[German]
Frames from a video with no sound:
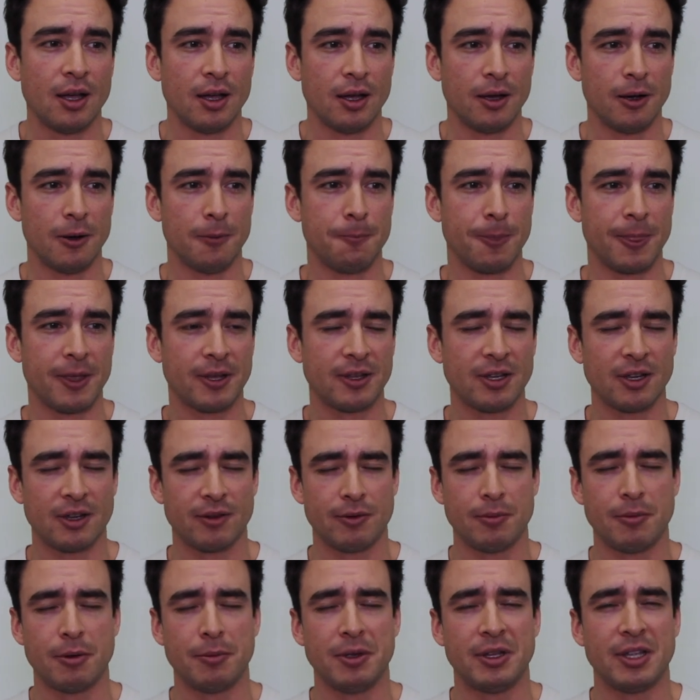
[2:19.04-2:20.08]
Ähm, ich
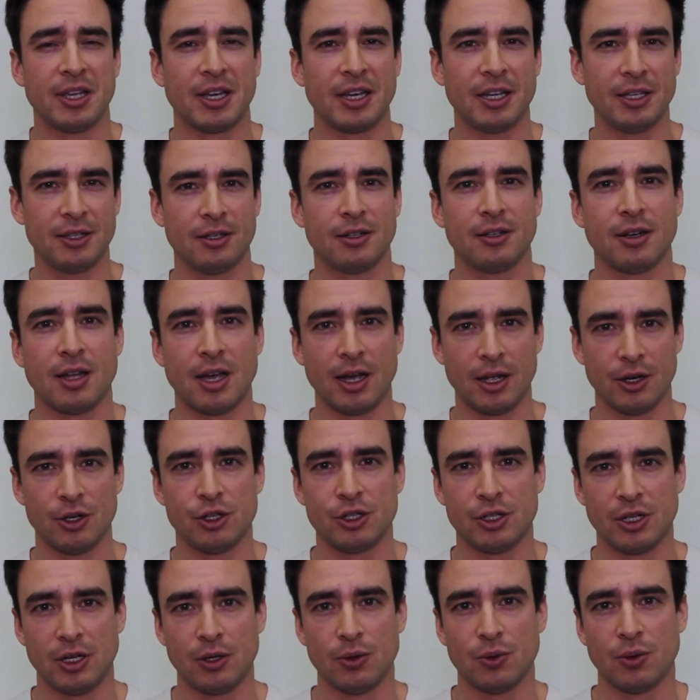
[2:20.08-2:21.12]
denke, wenn man mit der richtigen
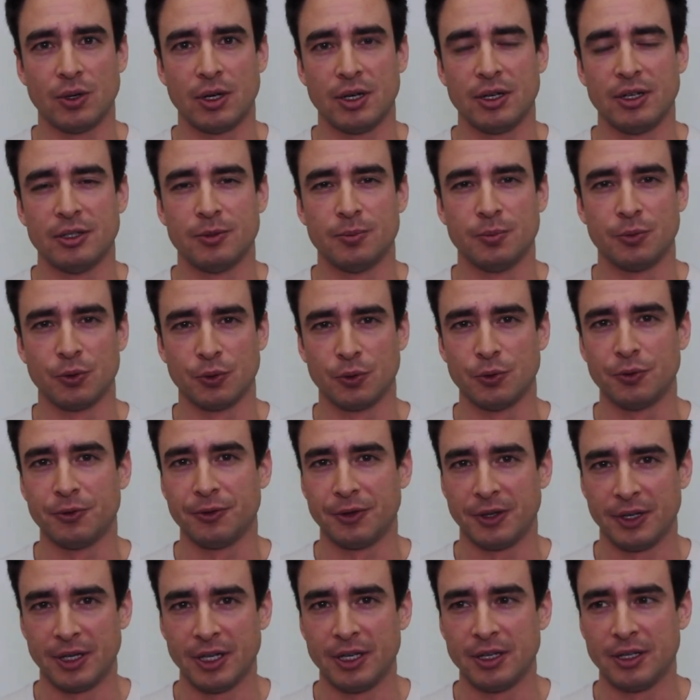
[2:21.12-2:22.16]
Einstellung an diesen
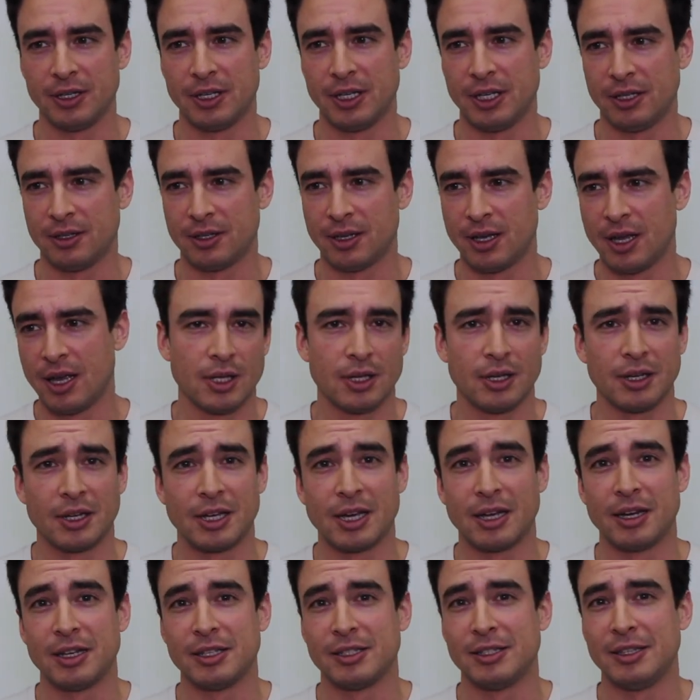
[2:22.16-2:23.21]
Beruf hingeht, dann
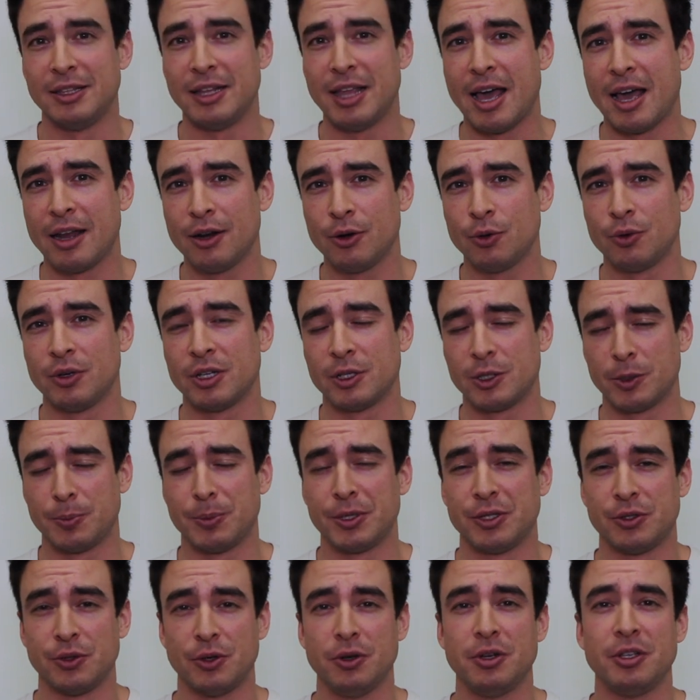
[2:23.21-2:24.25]
kann das Lernen und das
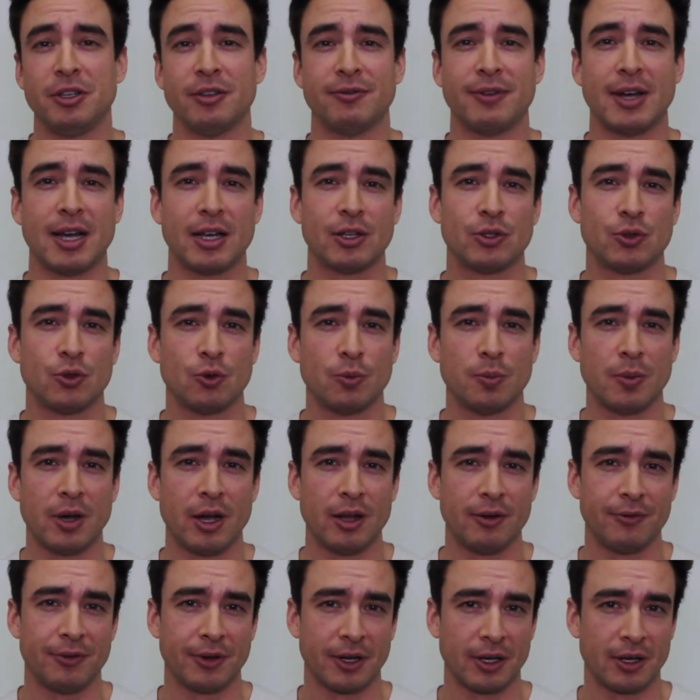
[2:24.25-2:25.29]
persönliche Wachstum
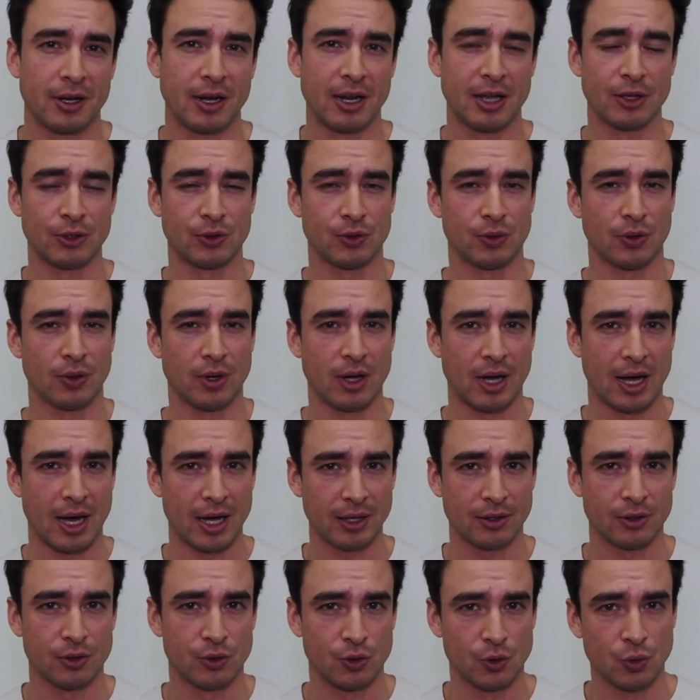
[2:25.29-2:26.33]
einfach in einer
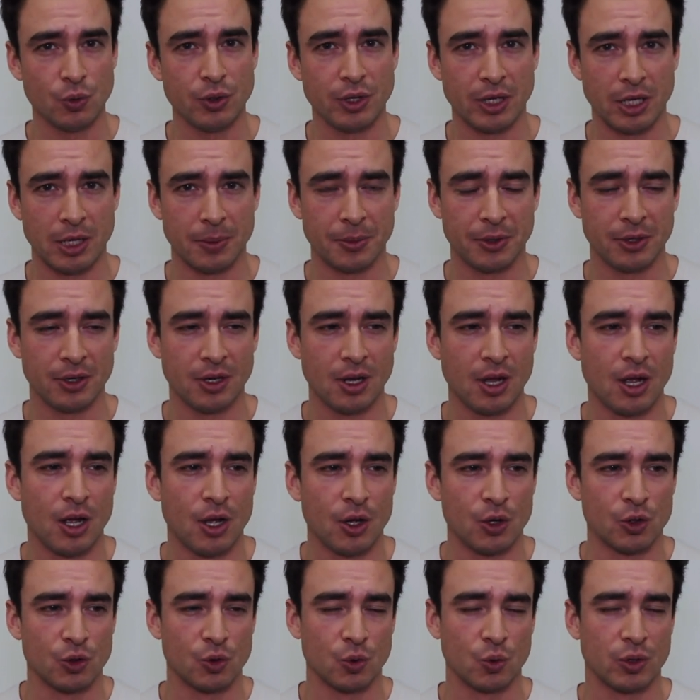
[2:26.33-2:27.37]
Art zunehmen,
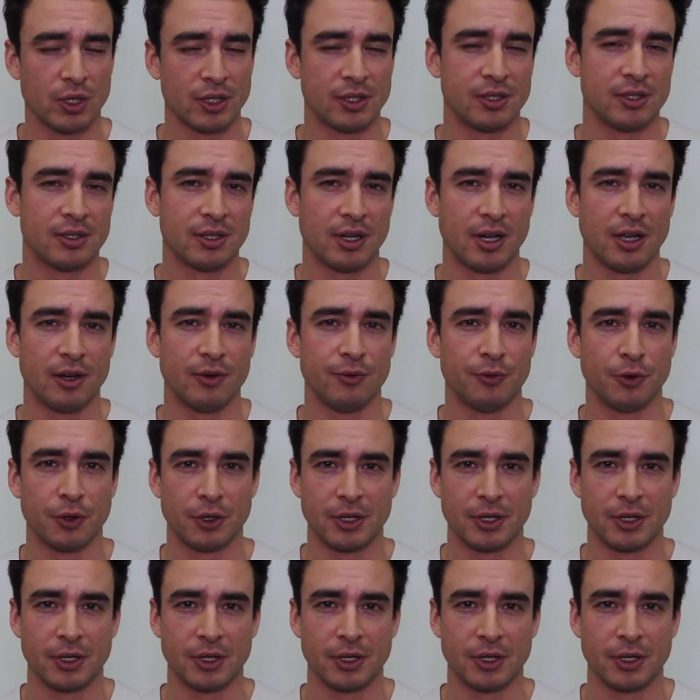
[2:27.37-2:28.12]
so dass es einen